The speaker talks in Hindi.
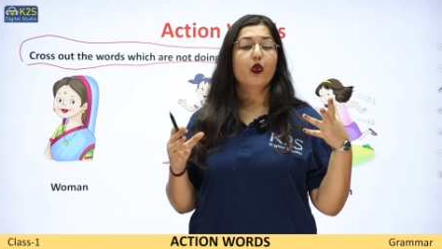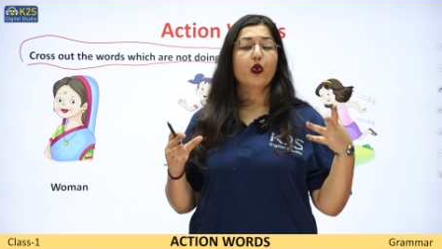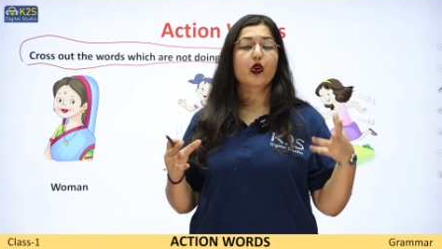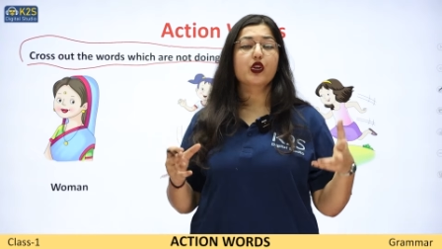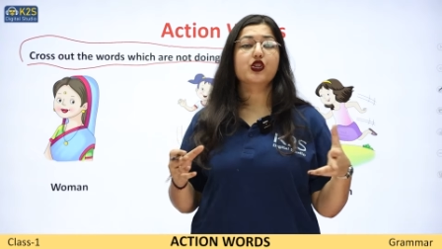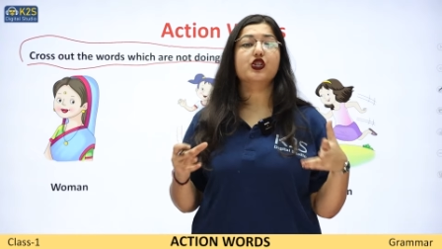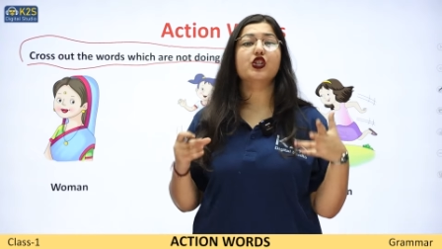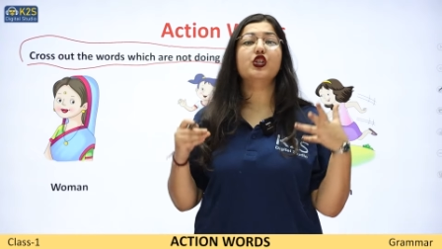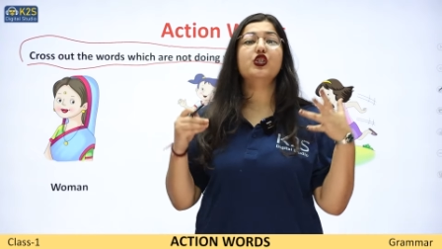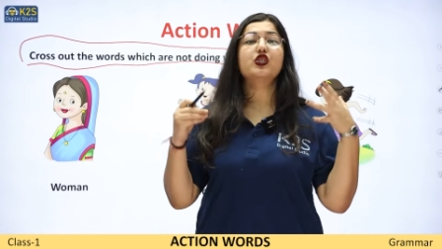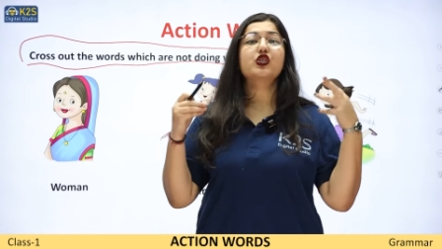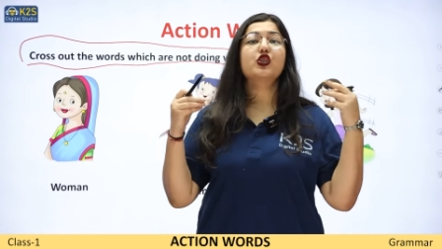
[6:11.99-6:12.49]

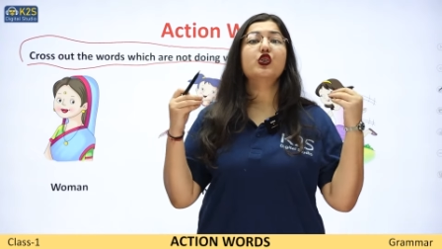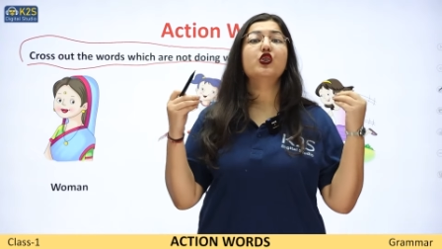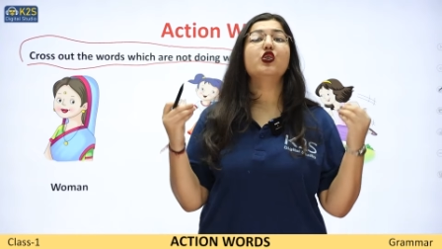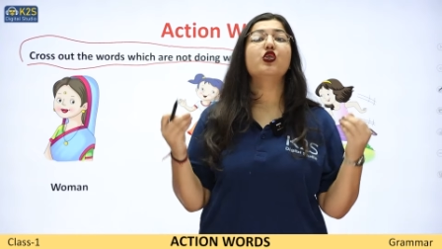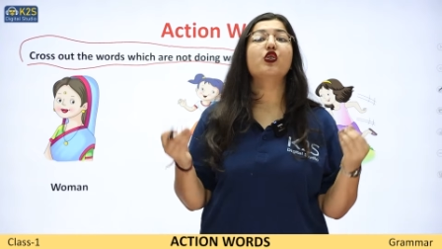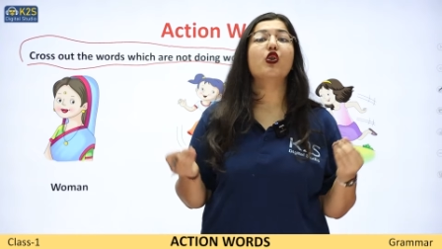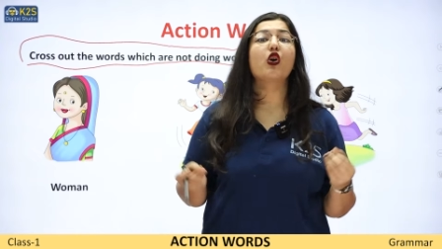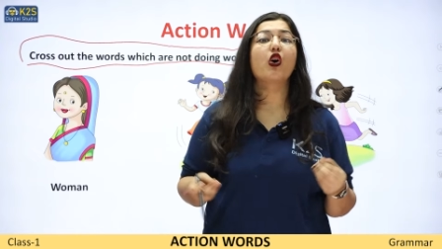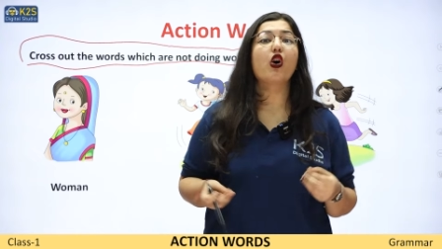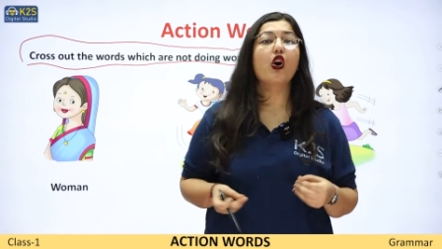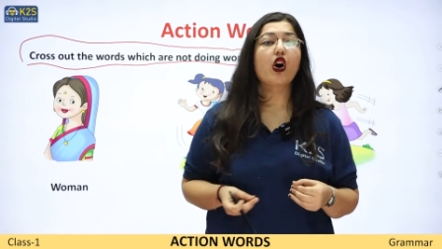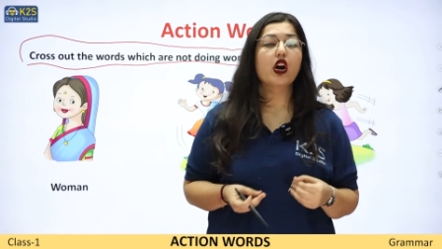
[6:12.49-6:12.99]
विच इज
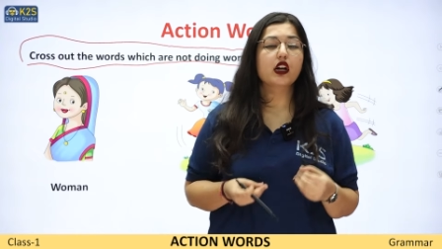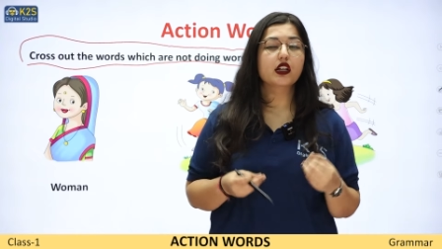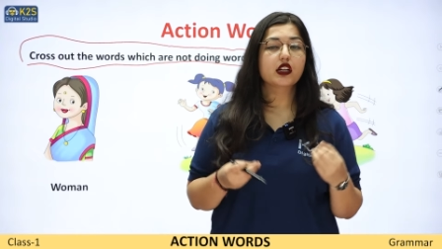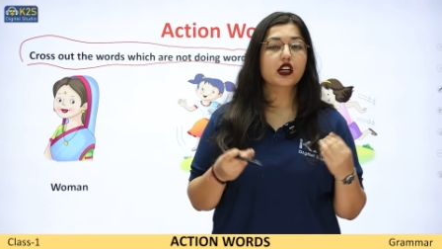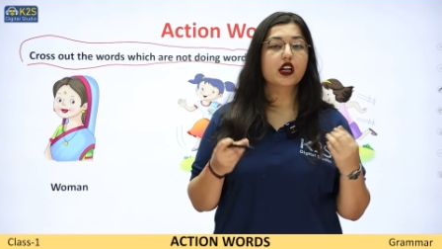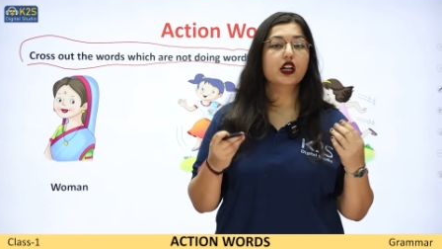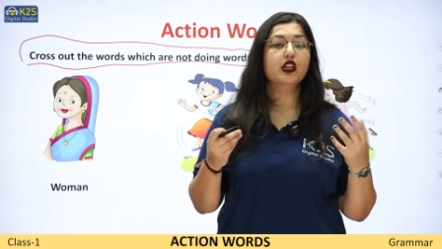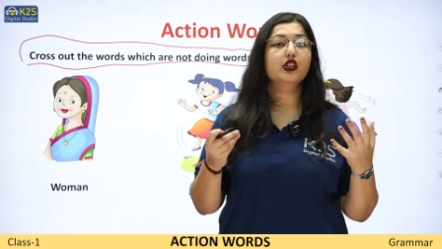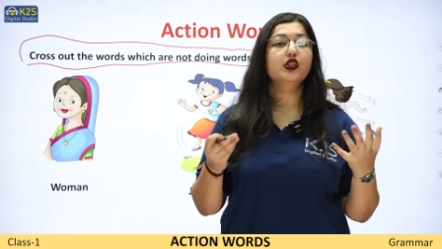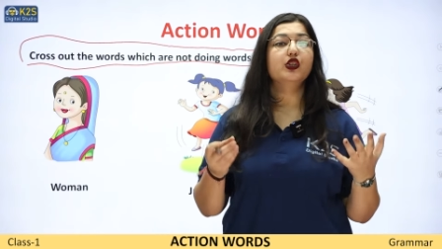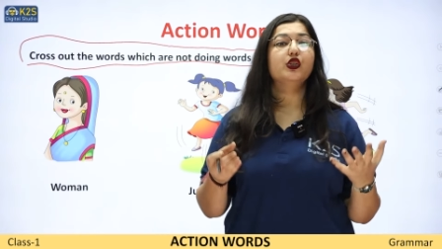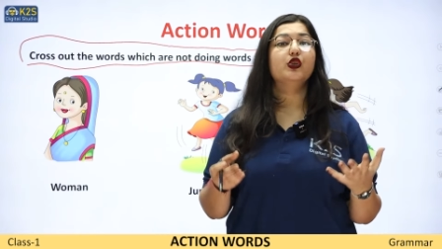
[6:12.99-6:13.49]
नॉट
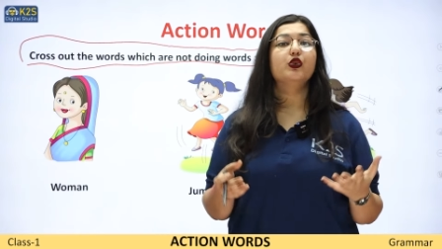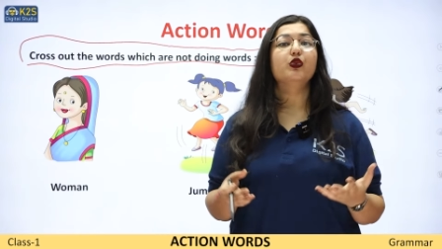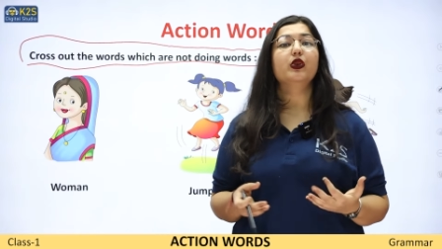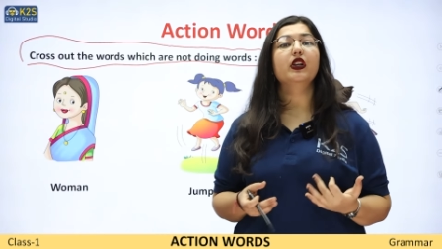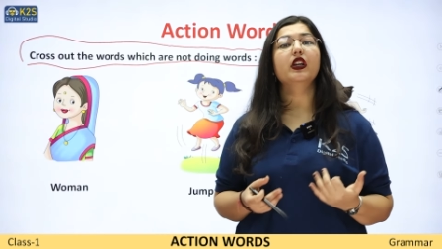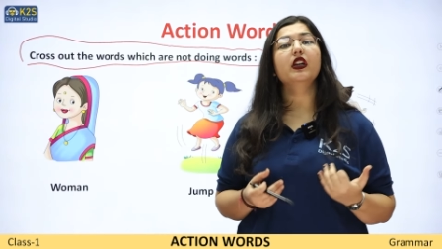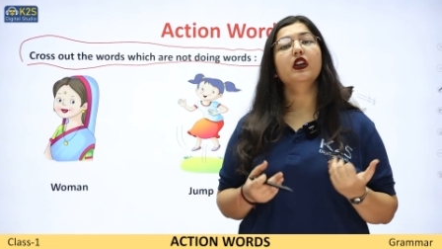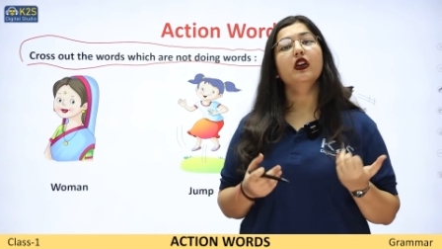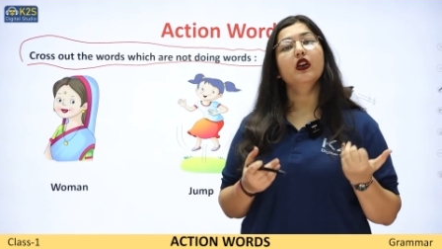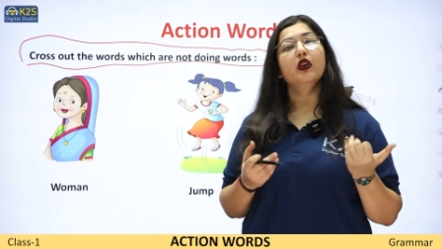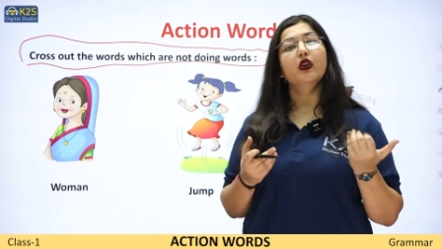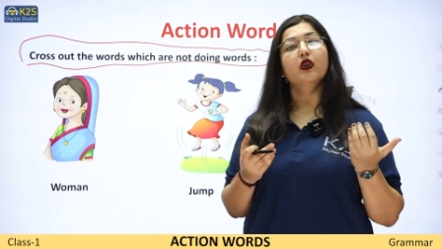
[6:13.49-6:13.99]
अ
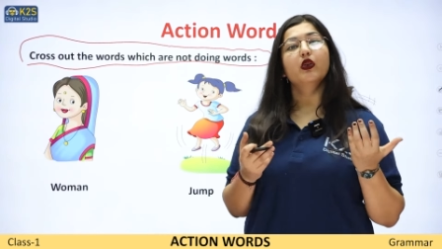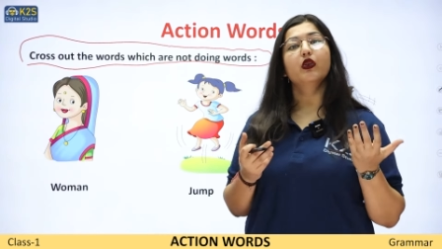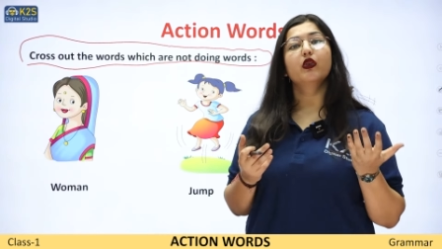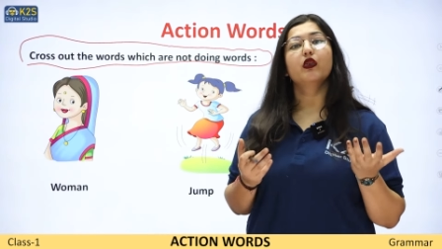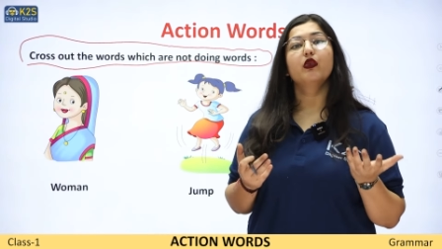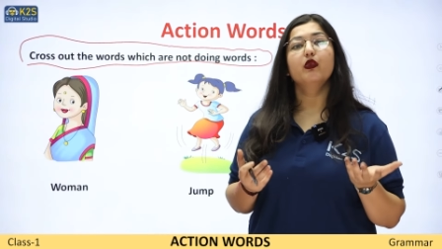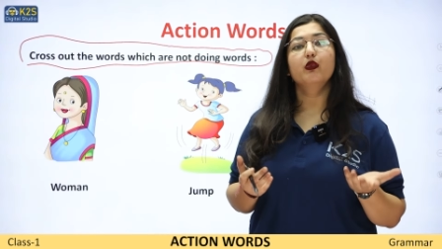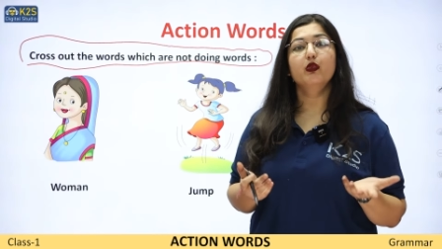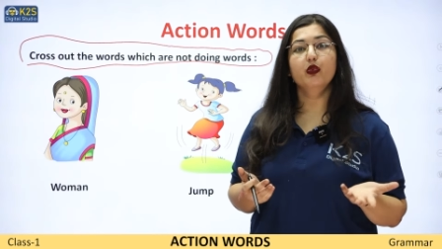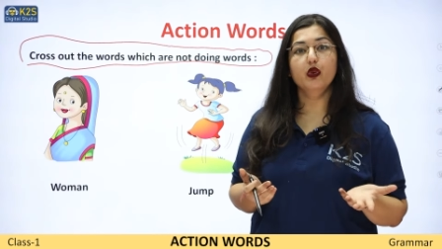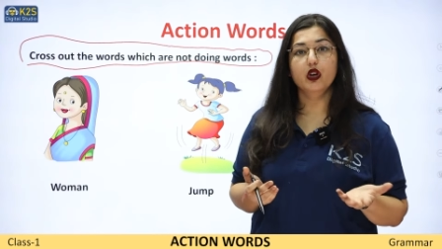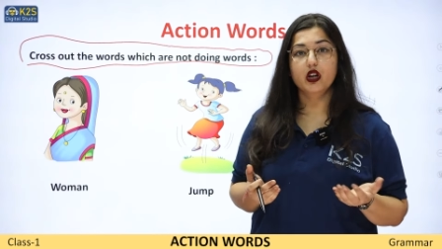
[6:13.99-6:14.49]
डूइंग
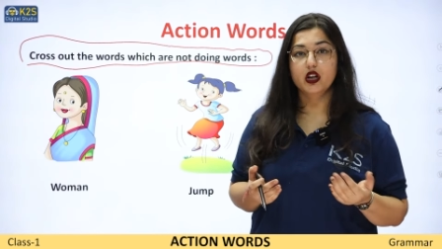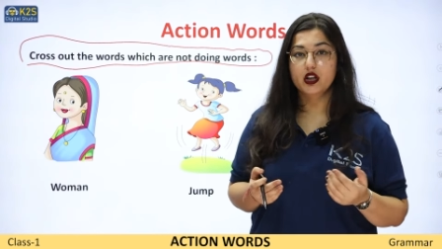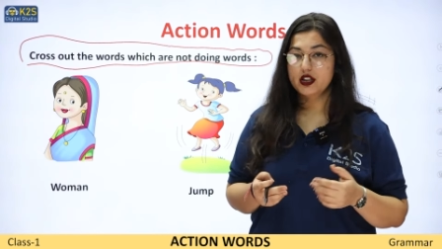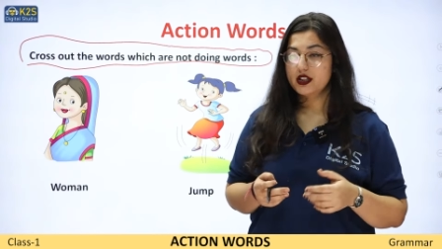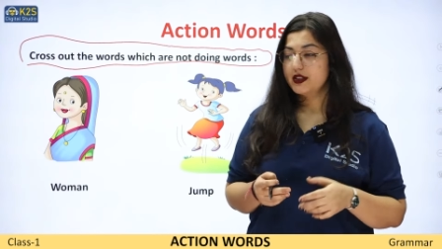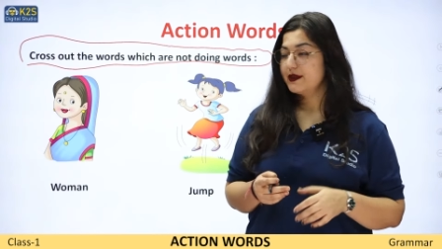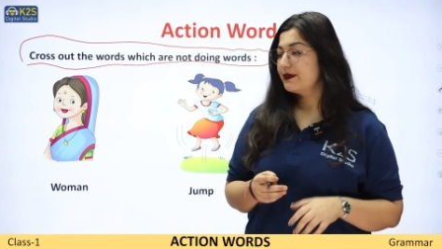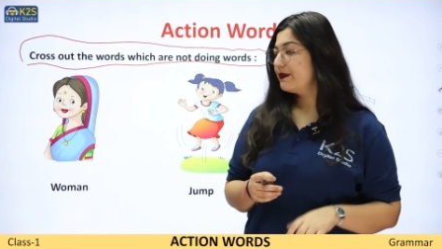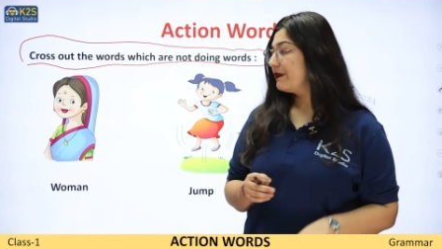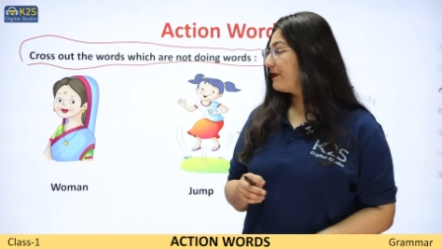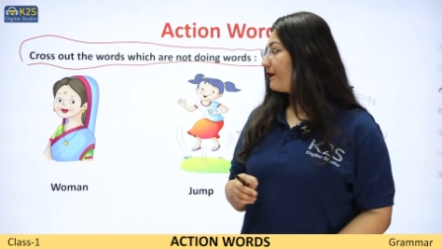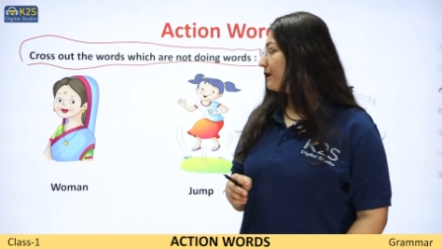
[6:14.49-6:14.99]

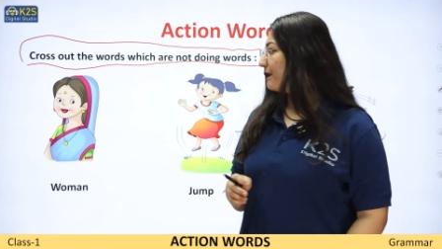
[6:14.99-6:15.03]
वर्ड